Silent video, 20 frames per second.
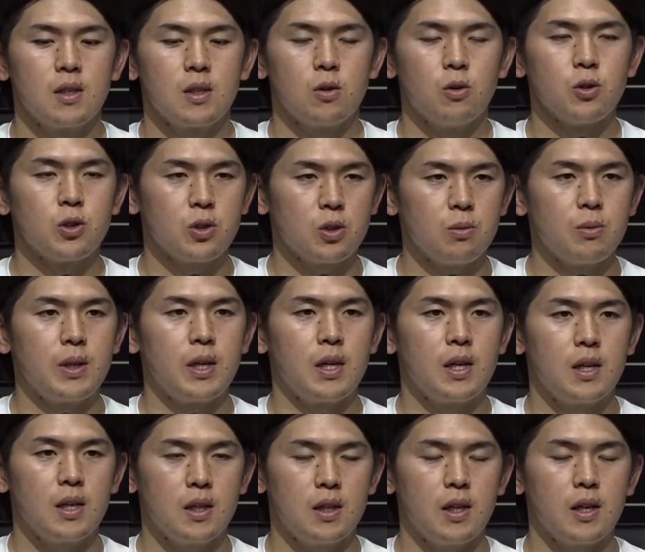攻守ともに
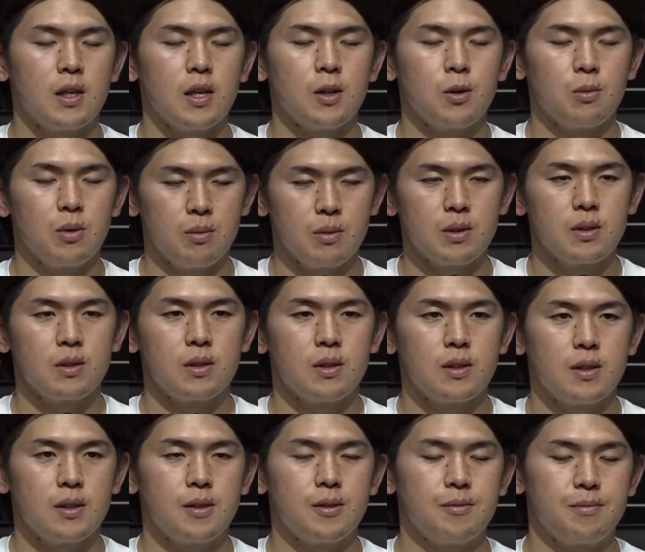やっていきたいと思います。